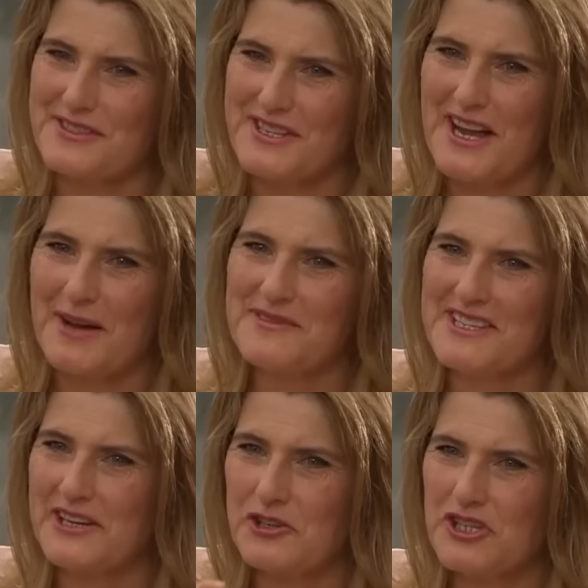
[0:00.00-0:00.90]
Sie haben
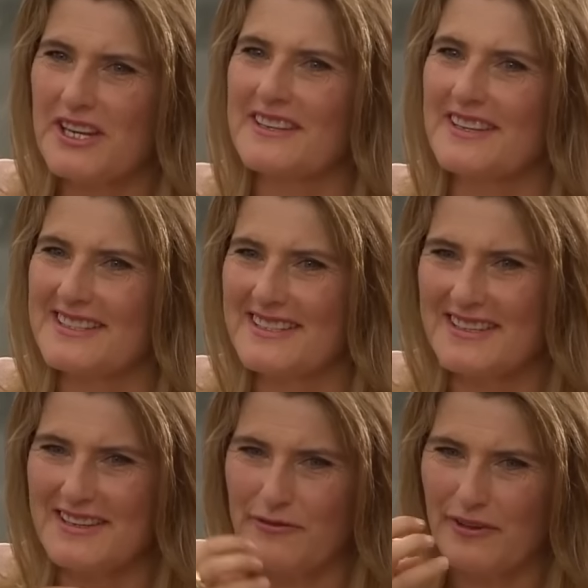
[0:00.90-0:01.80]
sehr geschickt jetzt
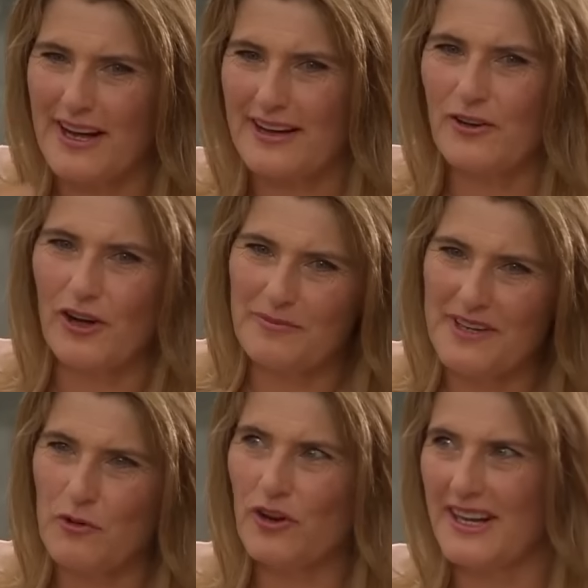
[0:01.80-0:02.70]
die Frage,
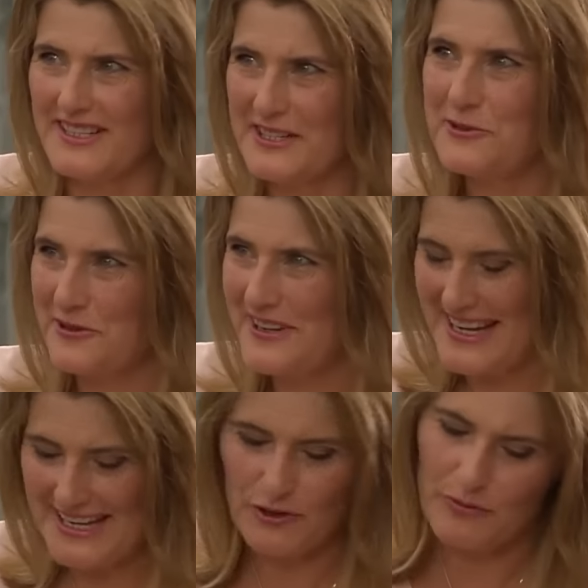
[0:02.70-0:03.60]
ob Demokratie
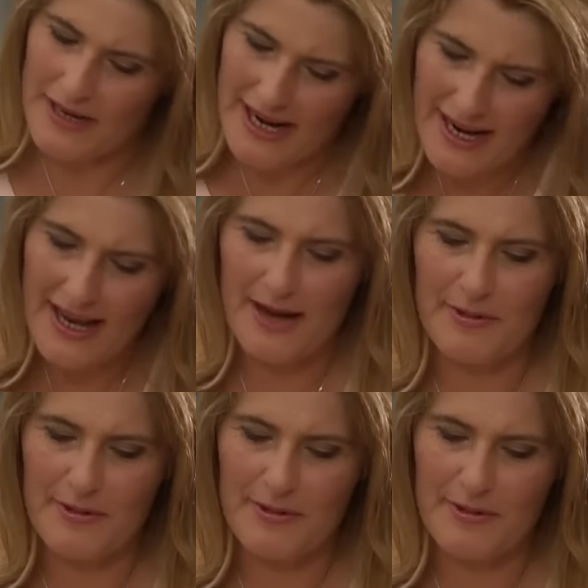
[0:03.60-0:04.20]
oder nicht, umgangen.